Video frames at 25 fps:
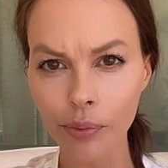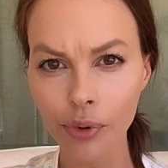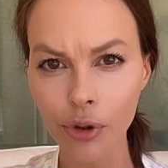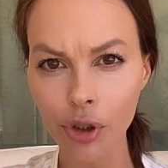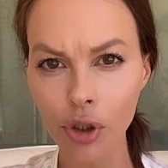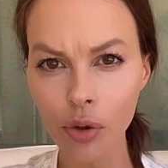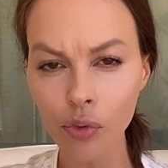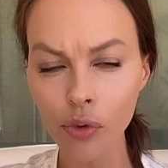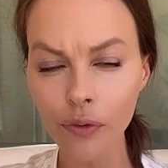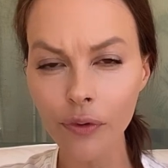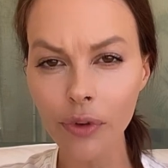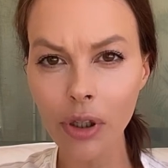
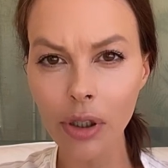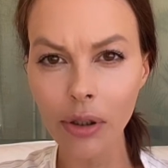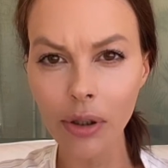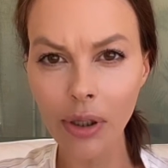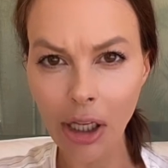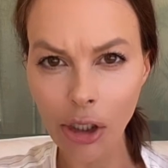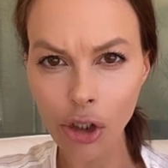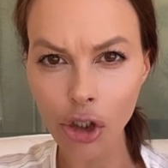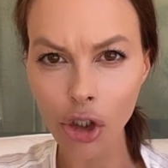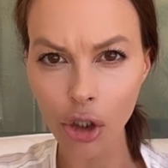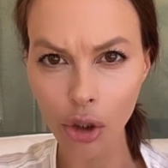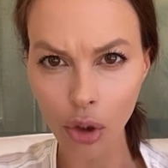почему вы
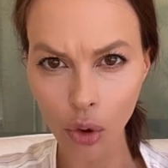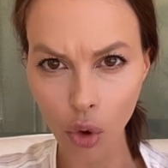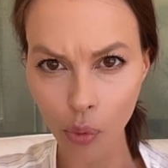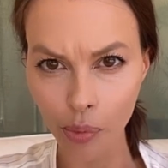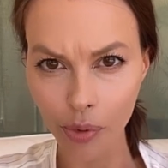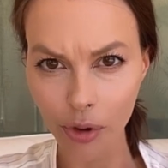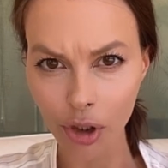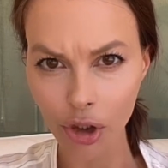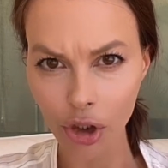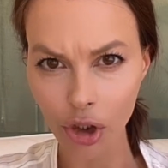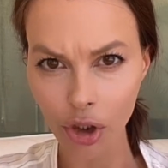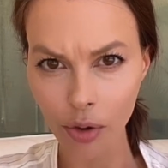начали лоб
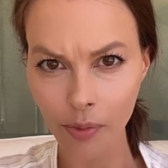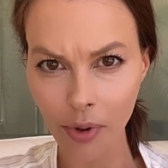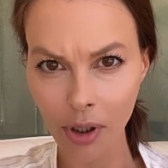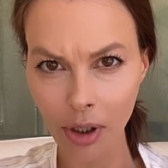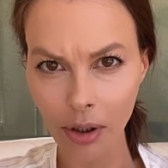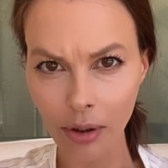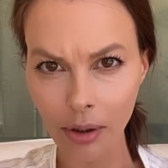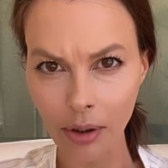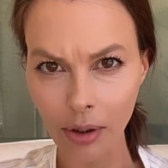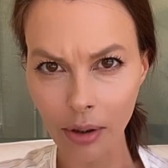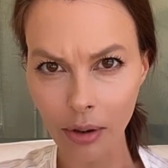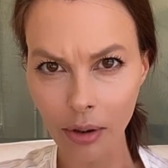
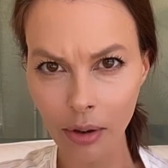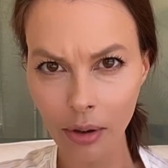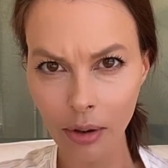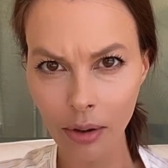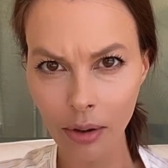расшибать-то.